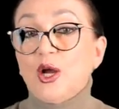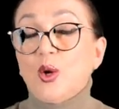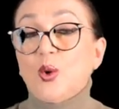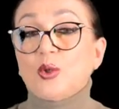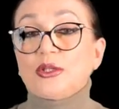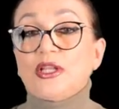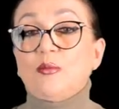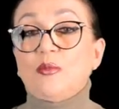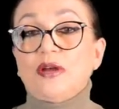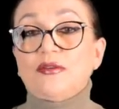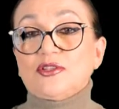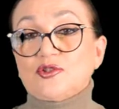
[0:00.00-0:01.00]
Он
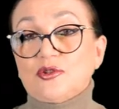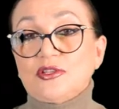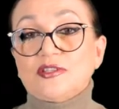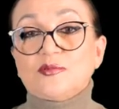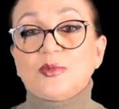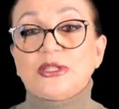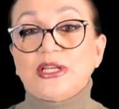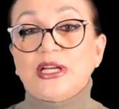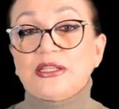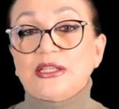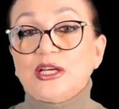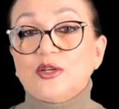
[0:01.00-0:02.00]
добавил, что несмотря
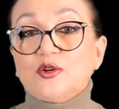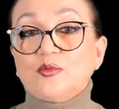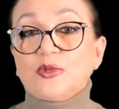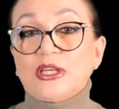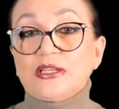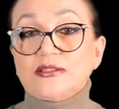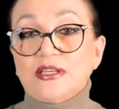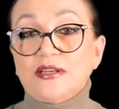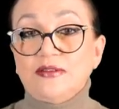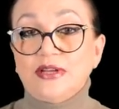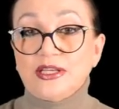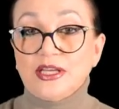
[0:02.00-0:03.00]
на громкие
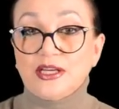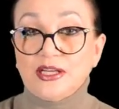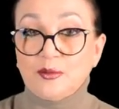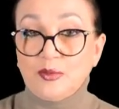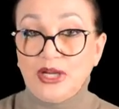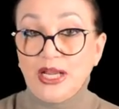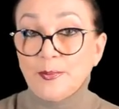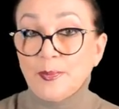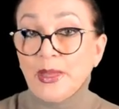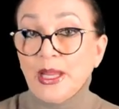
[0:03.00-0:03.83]
заявления Кремля –